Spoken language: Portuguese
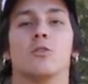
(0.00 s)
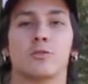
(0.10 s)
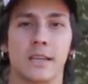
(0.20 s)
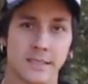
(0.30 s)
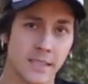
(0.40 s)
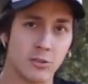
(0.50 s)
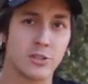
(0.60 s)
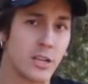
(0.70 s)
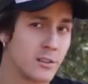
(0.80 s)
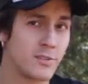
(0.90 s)
O terceiro
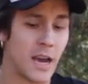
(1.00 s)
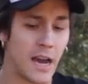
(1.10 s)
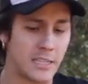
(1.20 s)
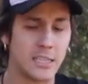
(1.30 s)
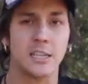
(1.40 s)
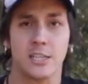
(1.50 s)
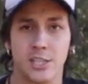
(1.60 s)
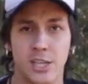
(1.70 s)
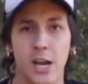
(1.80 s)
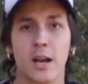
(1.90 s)
dia de viagem,
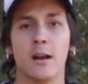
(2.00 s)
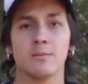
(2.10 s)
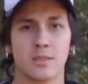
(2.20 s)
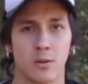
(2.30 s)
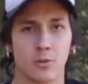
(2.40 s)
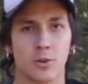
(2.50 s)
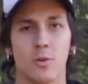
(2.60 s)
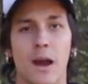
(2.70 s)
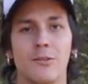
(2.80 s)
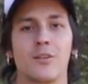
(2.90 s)
chegamos ao
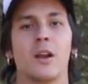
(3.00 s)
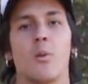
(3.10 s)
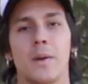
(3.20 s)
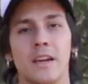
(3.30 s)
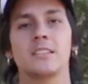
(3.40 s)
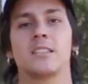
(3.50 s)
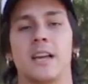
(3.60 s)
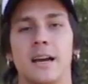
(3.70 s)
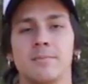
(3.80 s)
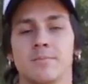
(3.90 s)
Uruguai finalmente,
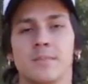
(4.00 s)
né?